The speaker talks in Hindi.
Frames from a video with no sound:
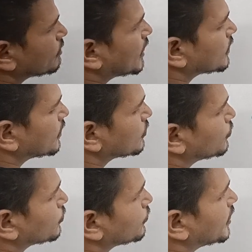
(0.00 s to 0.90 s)
से भाग देंगे
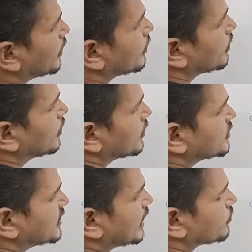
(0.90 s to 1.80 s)
दो दूने
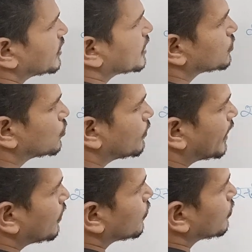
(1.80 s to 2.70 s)
चार तो जाएगा दो
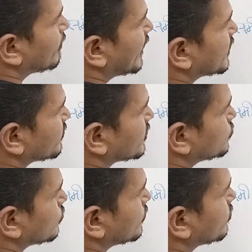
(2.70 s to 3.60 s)
वाई और माइनस का
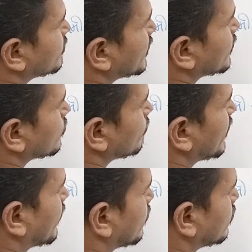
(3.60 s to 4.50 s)
चौबीस में देंगे तो
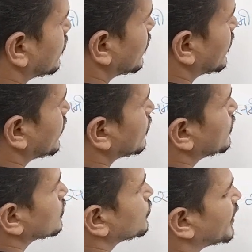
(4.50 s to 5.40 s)
बारह है ना
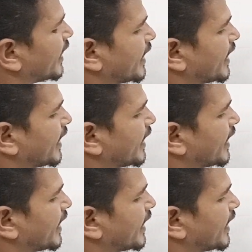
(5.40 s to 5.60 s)
तो ये